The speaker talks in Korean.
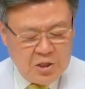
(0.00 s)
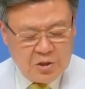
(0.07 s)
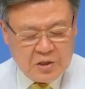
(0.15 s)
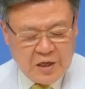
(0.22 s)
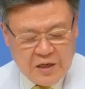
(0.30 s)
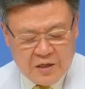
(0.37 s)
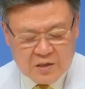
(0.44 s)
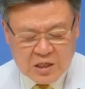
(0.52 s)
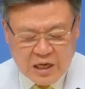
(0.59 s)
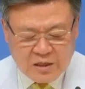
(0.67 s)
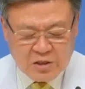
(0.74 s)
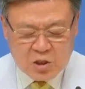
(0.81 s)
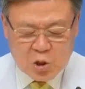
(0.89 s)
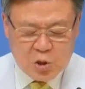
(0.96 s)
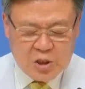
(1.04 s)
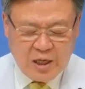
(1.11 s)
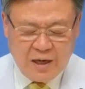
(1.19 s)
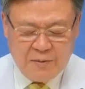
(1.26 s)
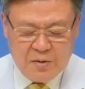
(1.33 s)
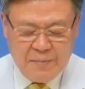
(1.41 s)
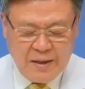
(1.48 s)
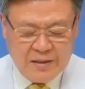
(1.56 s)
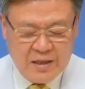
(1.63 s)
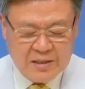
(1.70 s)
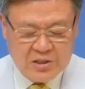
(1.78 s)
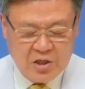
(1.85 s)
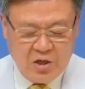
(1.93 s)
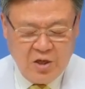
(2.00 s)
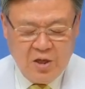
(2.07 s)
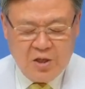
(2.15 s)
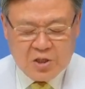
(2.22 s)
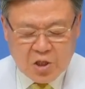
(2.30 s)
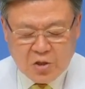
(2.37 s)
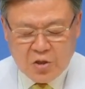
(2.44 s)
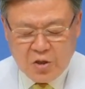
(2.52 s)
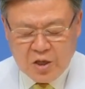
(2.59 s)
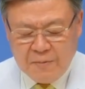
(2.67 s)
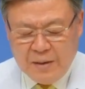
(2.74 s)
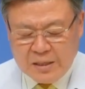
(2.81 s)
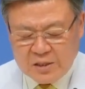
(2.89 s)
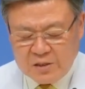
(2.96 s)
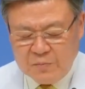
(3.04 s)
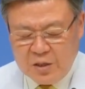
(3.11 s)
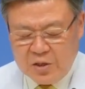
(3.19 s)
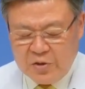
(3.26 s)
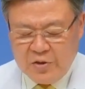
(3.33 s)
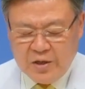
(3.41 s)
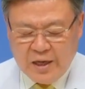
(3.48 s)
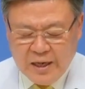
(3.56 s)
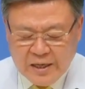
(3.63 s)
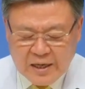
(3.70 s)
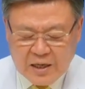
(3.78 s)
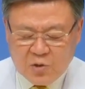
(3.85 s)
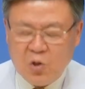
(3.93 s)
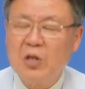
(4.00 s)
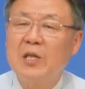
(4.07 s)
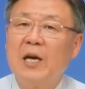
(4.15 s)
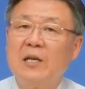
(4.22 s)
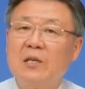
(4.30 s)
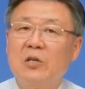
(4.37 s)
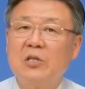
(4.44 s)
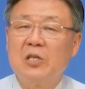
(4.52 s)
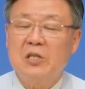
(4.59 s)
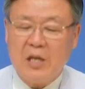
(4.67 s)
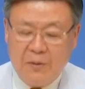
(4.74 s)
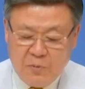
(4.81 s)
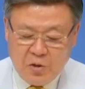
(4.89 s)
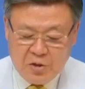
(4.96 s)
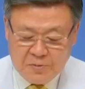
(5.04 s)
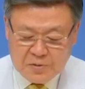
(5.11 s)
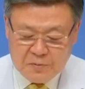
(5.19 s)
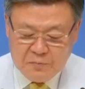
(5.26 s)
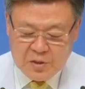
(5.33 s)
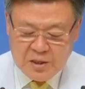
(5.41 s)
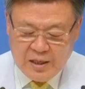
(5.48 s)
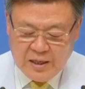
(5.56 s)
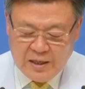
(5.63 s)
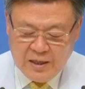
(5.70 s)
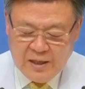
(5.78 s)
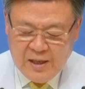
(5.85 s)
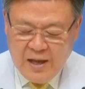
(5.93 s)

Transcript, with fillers: 이렇게 다른 두 사람이 만나서 성경의 말씀대로 하나가 된다는 것이 참 어렵습니다.